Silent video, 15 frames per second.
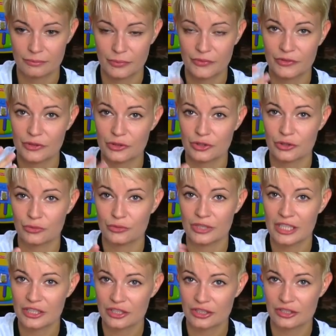powinno się
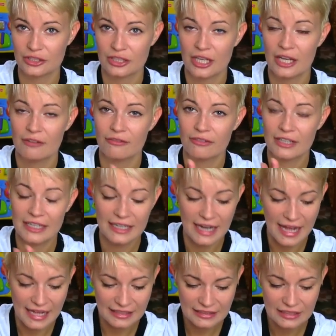uderzyć w
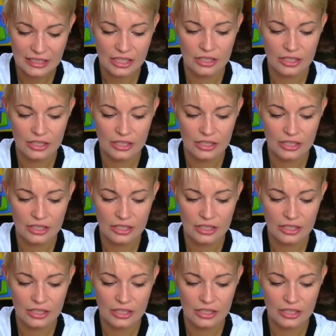kran,